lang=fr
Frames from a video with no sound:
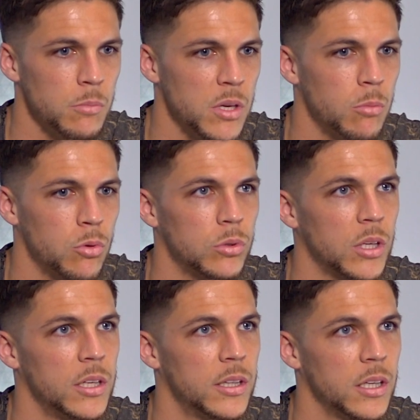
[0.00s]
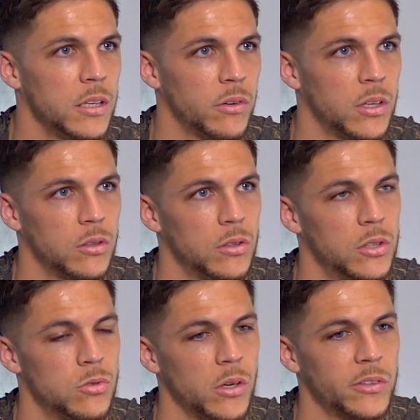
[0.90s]
Mais il y a beaucoup de qualités, il fallait que
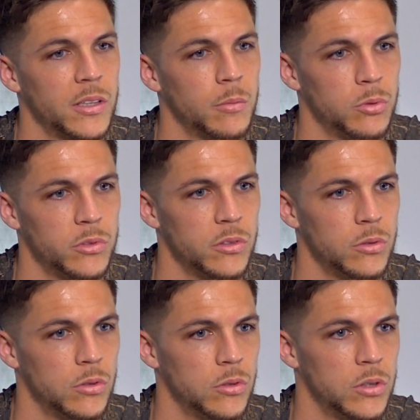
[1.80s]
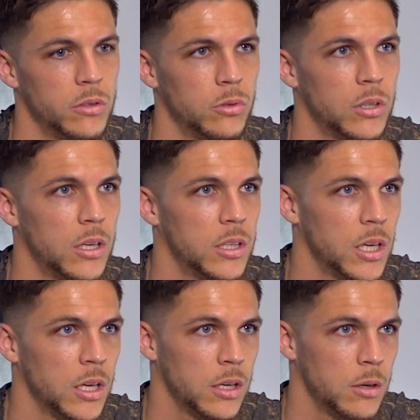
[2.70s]
les joueurs s'adaptent aussi au, niveau de la Ligue 1,